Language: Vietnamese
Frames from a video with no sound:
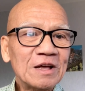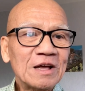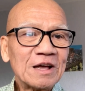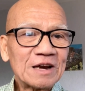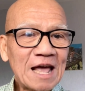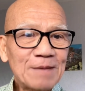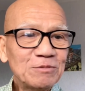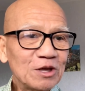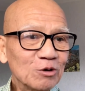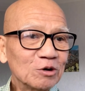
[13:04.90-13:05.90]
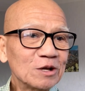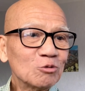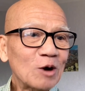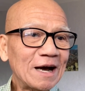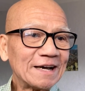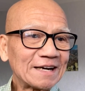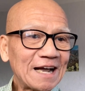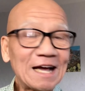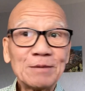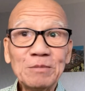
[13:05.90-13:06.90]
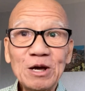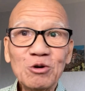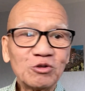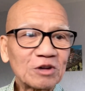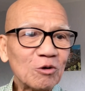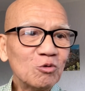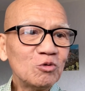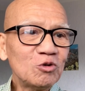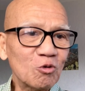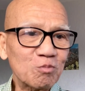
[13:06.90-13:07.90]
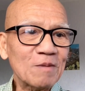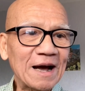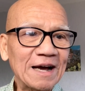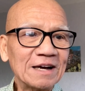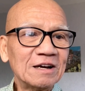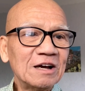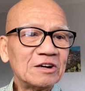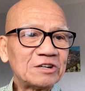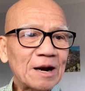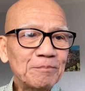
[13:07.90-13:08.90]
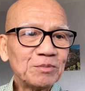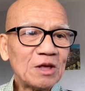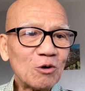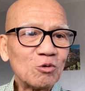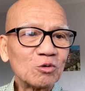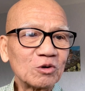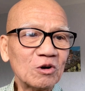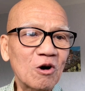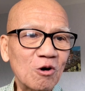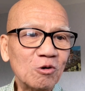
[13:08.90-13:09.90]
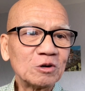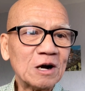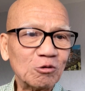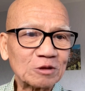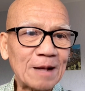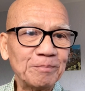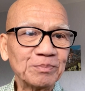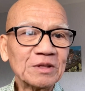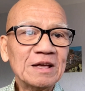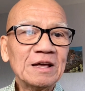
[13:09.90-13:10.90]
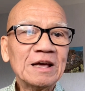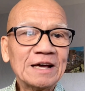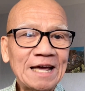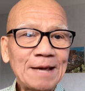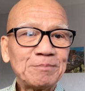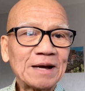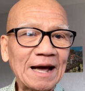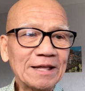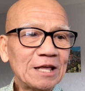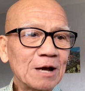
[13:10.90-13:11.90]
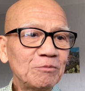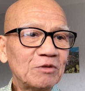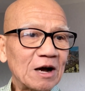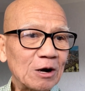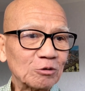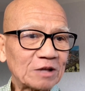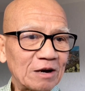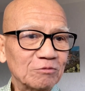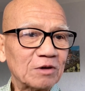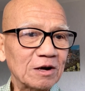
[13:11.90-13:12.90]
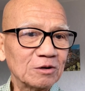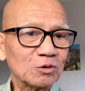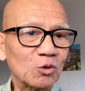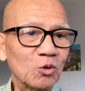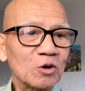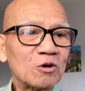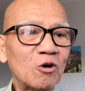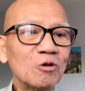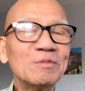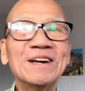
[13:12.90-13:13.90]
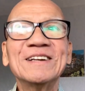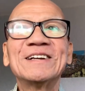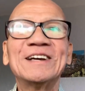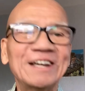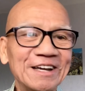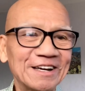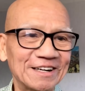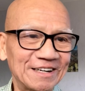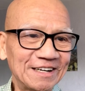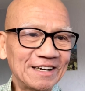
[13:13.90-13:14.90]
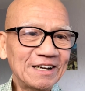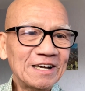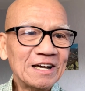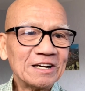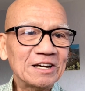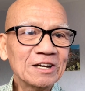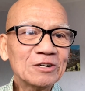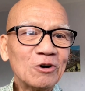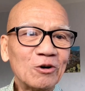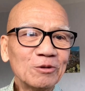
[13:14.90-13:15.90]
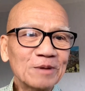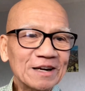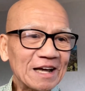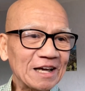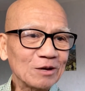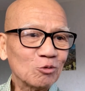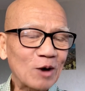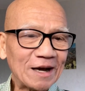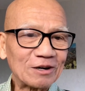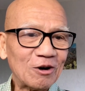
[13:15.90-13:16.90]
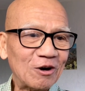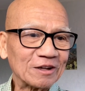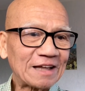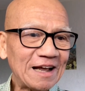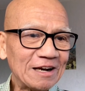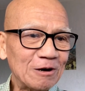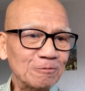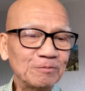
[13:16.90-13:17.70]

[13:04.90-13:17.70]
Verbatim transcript: đem diệu liên qua ra biêu xấu nhục mạ trăm dâu đổ đầu tầm ghép cả nhóm vào thành phần của khối bên kia khiến khối bên này quạt lò than hồng